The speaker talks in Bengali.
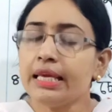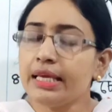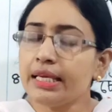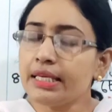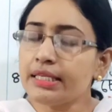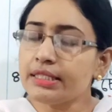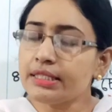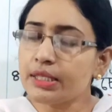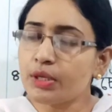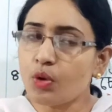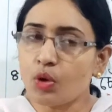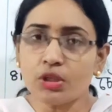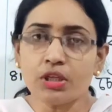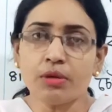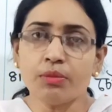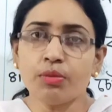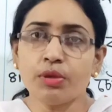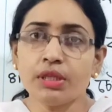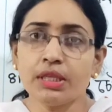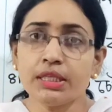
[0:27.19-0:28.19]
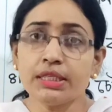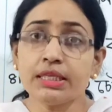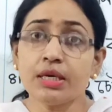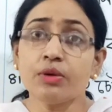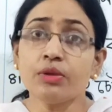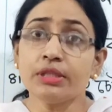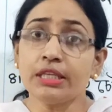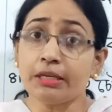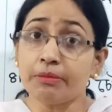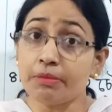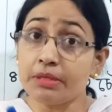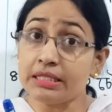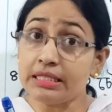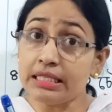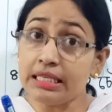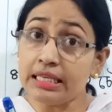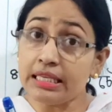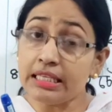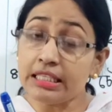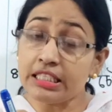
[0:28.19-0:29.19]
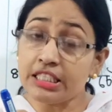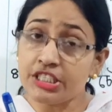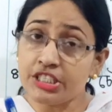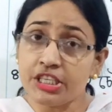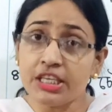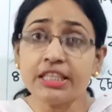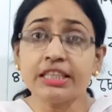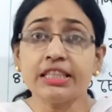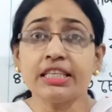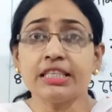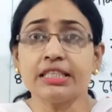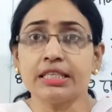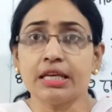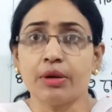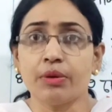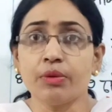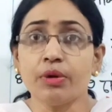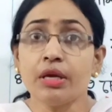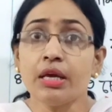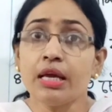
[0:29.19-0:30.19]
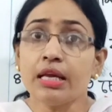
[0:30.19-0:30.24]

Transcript: ইংরেজিতে কথা বলতে চাও দ্যাট মিন্স ইংরেজি শিখতে চাও